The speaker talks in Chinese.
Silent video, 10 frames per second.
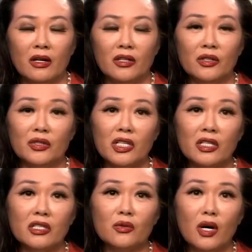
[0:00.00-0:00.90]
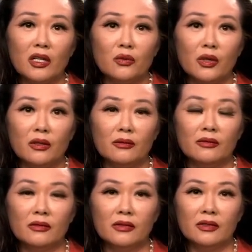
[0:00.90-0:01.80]
有些失望地
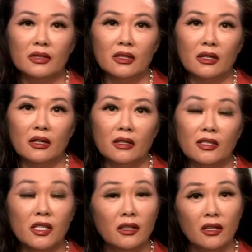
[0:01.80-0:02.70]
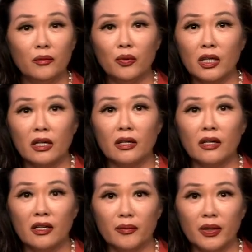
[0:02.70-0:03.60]
问：“真的不可
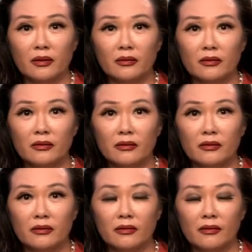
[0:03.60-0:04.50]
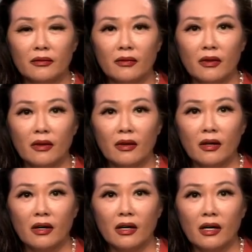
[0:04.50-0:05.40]
以了
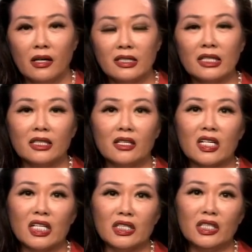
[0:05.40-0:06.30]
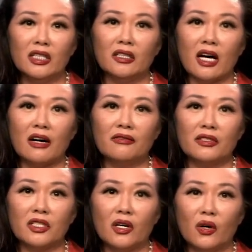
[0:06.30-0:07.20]
吗？”在得到肯定的答复
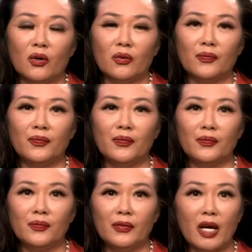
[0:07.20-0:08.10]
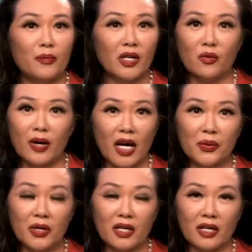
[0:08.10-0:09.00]
之后，她没有埋
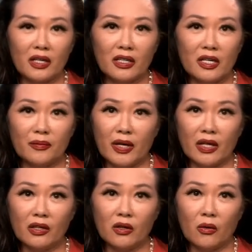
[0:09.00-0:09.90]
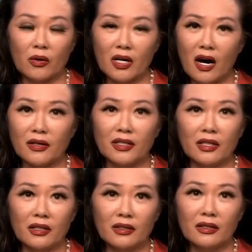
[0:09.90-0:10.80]
怨，也没有抗
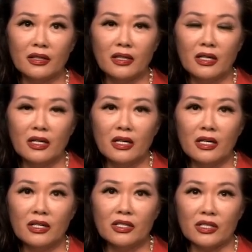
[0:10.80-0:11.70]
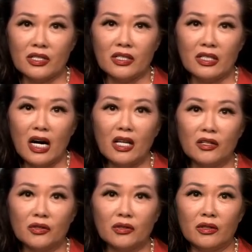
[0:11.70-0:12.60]
议，只是遗憾
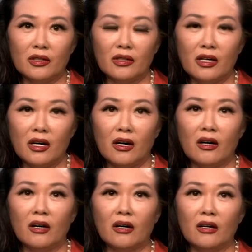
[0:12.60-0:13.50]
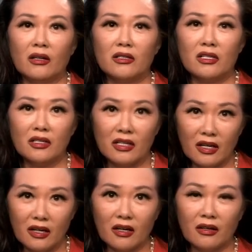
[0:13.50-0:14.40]
地说：“哦，是这样，